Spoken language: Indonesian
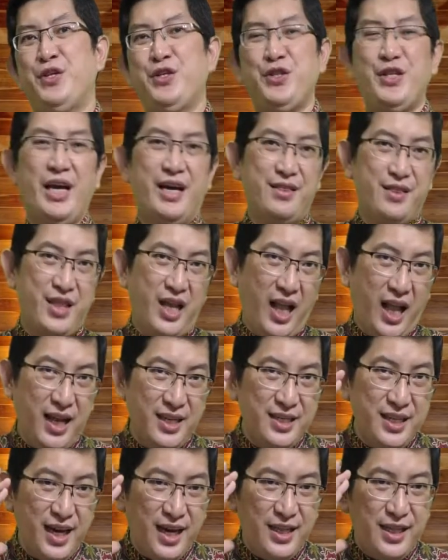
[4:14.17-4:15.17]
Di
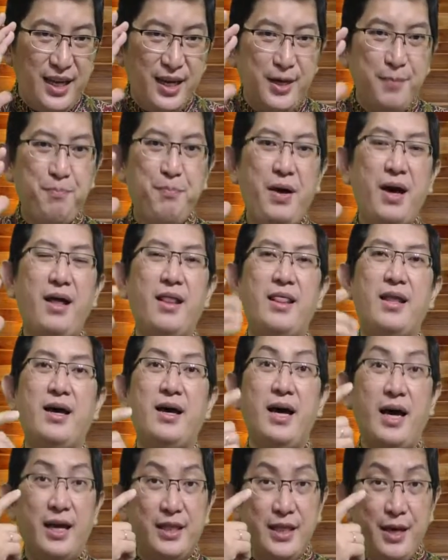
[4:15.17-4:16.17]
antaranya ada
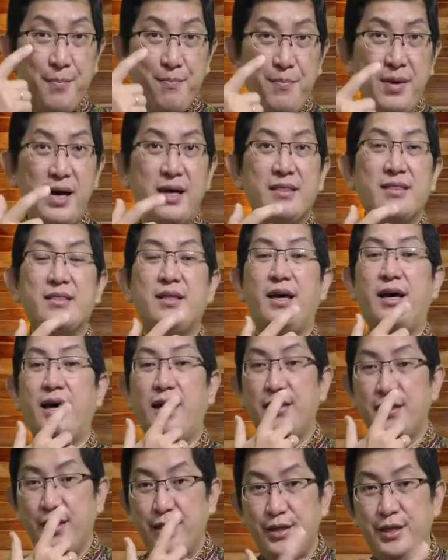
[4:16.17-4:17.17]
kepala, ada mata,
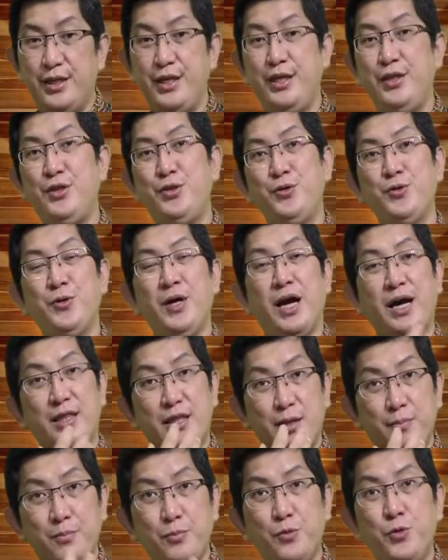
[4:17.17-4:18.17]
ada hidung,
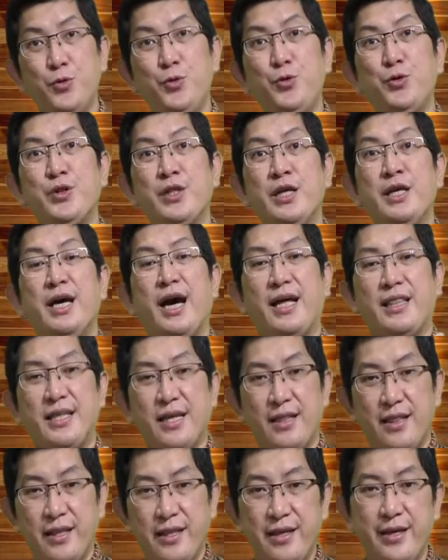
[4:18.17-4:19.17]
ada mulut,
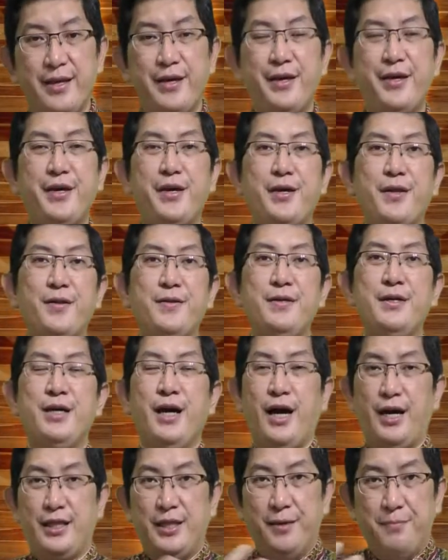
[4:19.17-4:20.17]
ada leher,
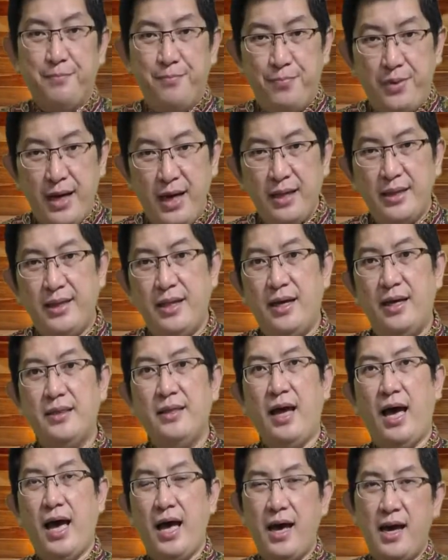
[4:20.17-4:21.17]
ada
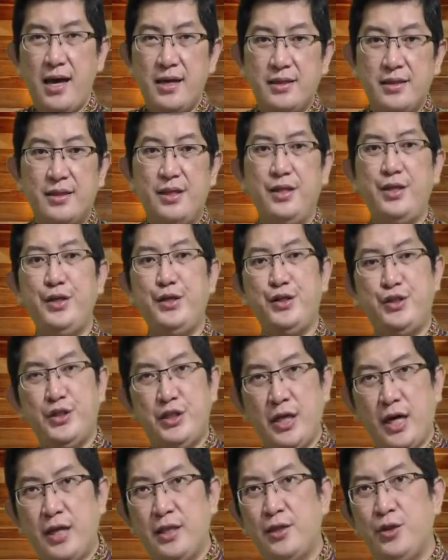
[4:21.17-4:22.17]
badan, hati,
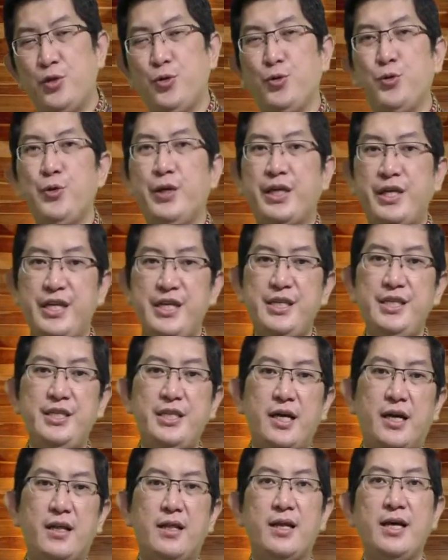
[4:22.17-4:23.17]
jantung,
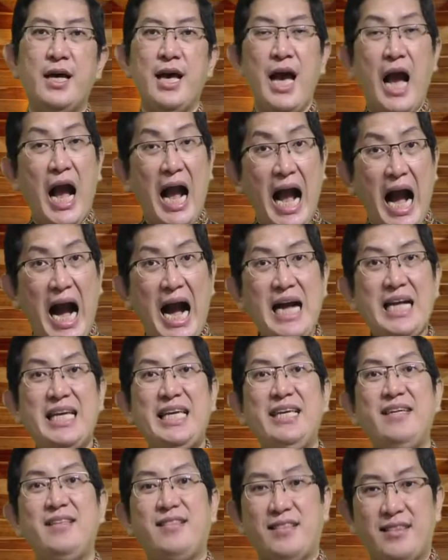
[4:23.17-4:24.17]
ginjal,
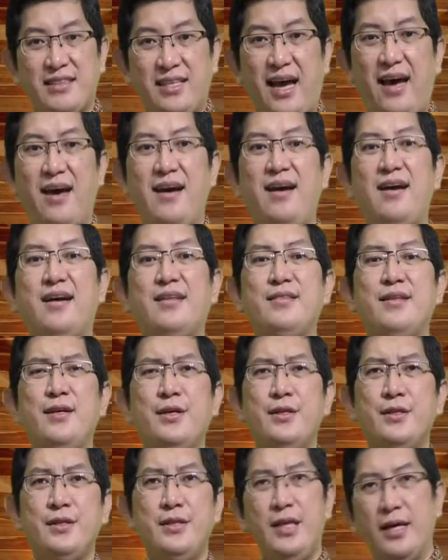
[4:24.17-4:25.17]
kaki, tangan,
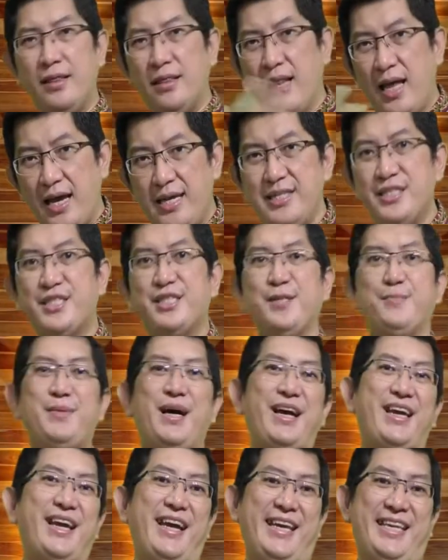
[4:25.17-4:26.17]
dan lain
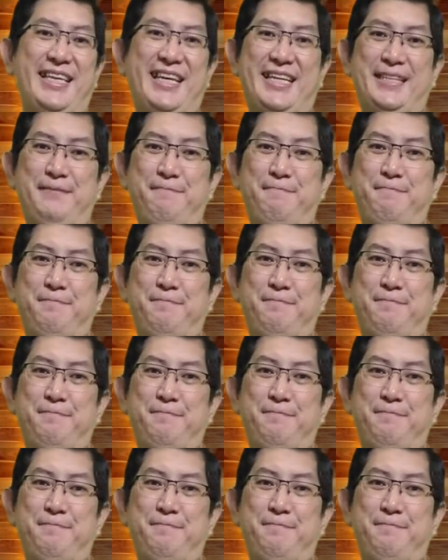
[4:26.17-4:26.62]
sebagainya.